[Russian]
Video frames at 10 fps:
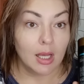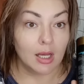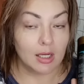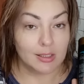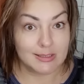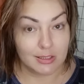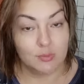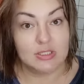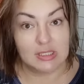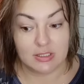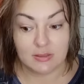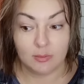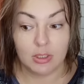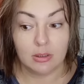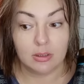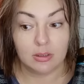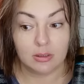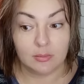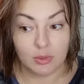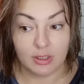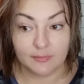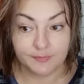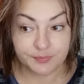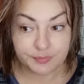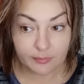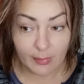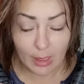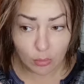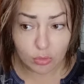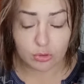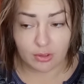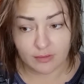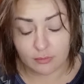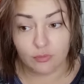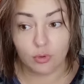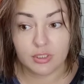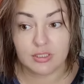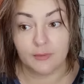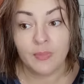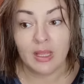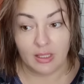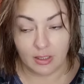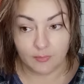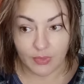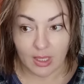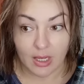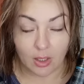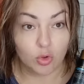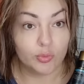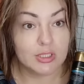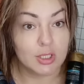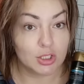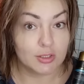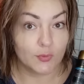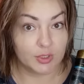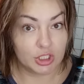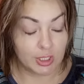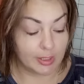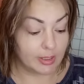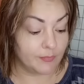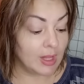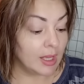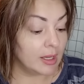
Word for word: а, с этими средствами а, мыло кожу головы, волосы и какое у меня сложилось впечатление.